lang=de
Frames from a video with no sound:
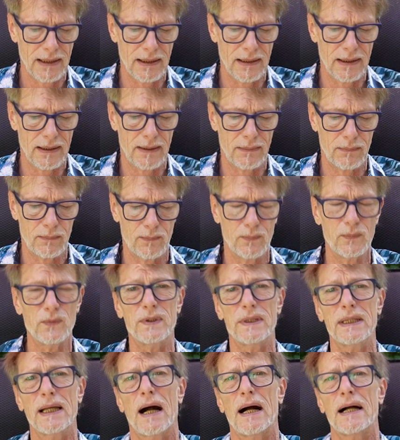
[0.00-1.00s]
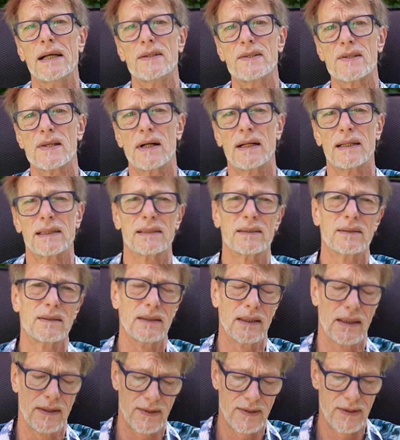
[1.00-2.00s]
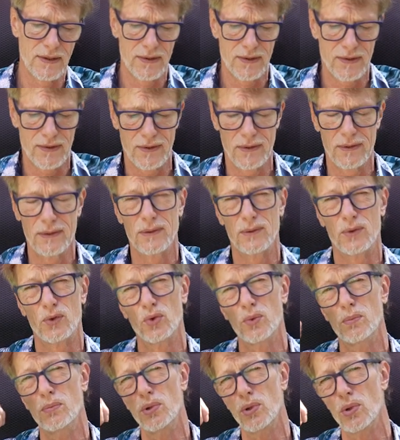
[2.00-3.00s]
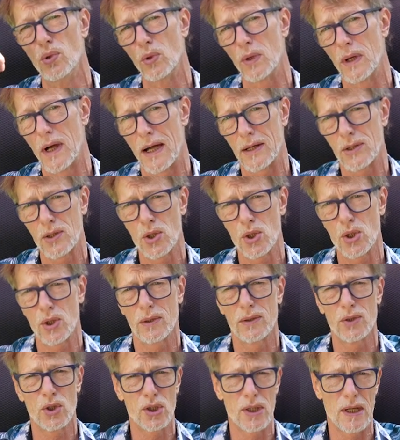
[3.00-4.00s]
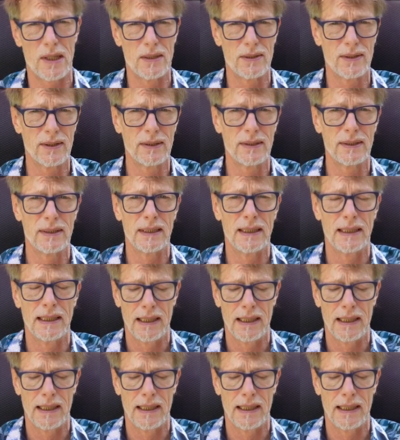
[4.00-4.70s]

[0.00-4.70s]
Ähm, die einen sagen, es ist äh, zu bürokratisch gestaltet,